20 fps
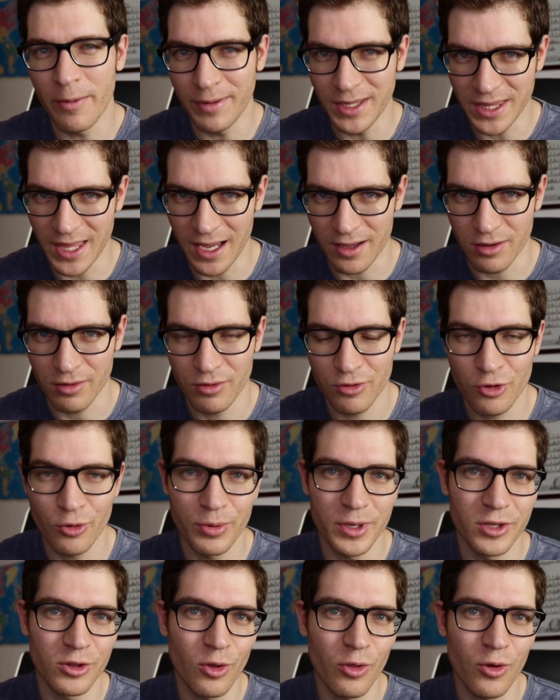a evitar,
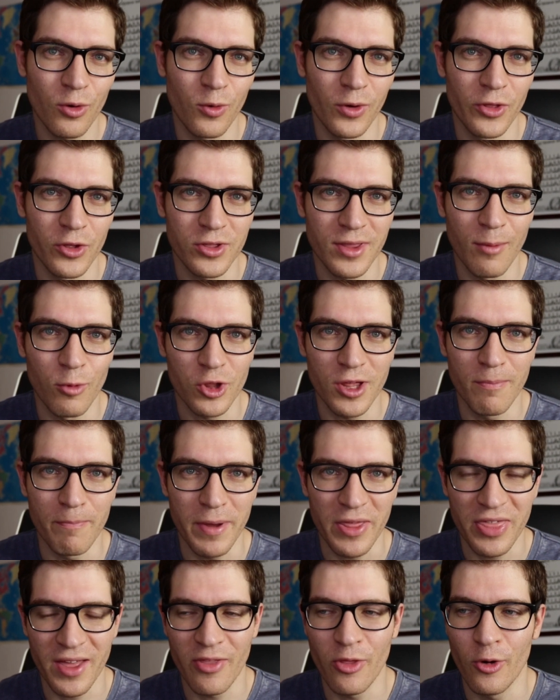sobre todo cuando estamos
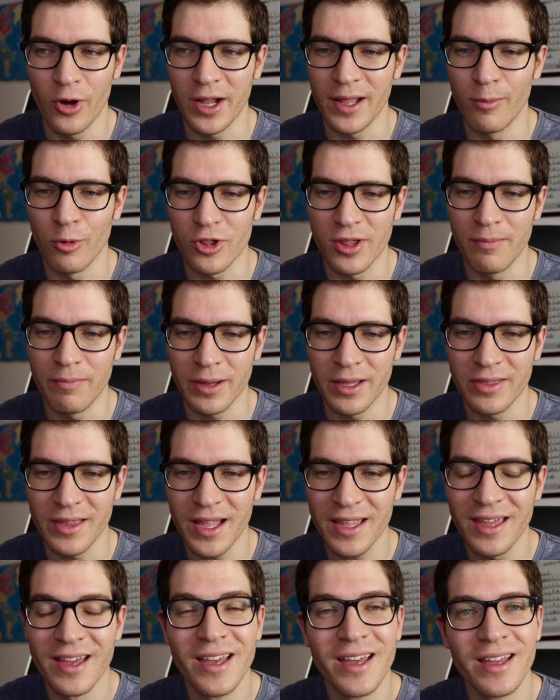empezando o queremos
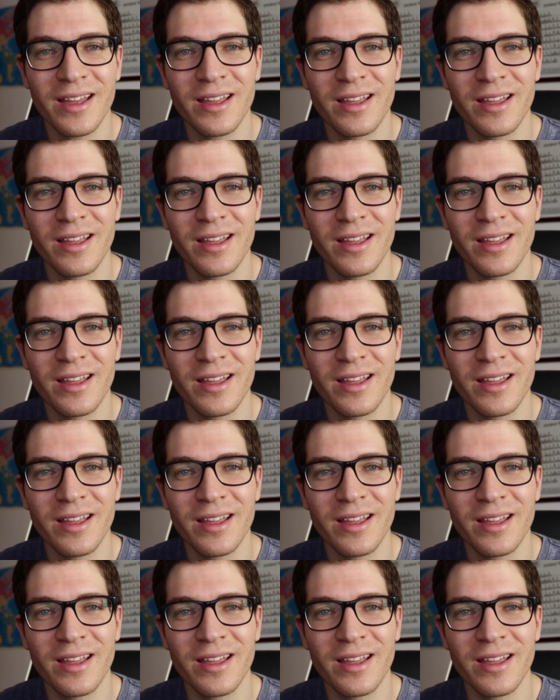emprender,